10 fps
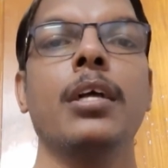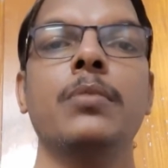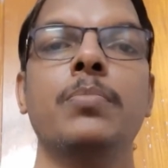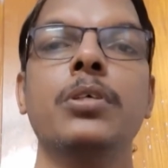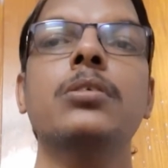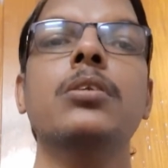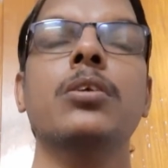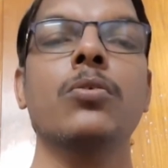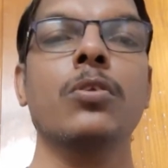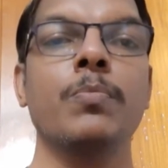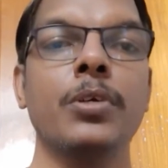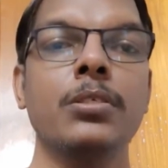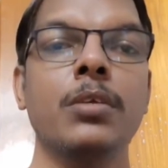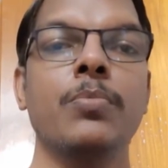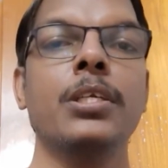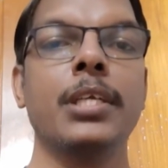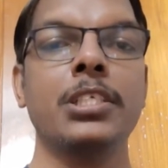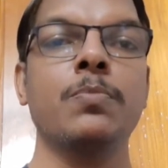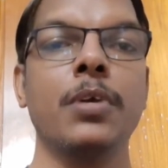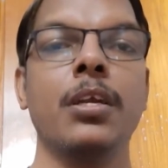அந்த பர்சன் இன்னொரு பர்சனை போய்
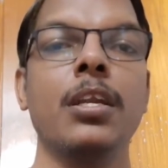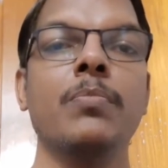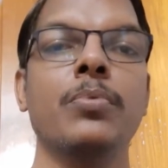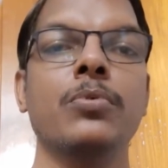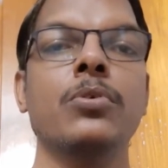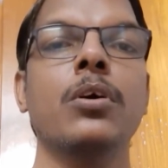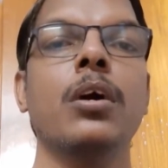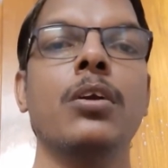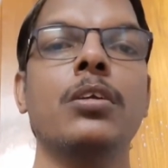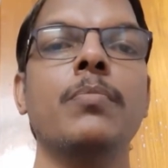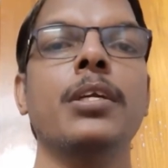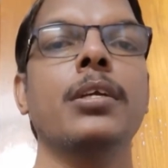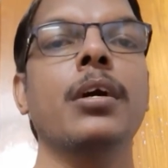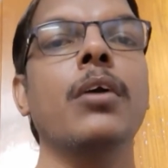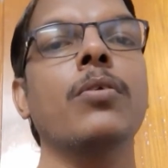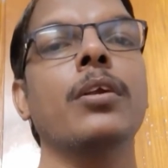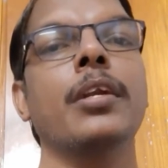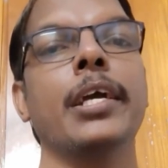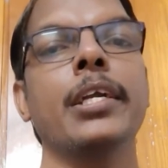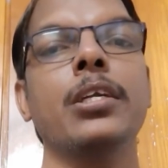டச் பண்ணாலே போதும் ஆட்டோமேட்டிக்காக அவங்களோட
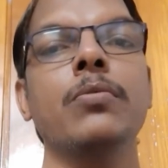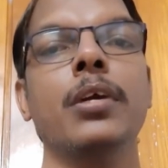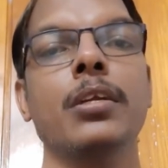நெகட்டிவ்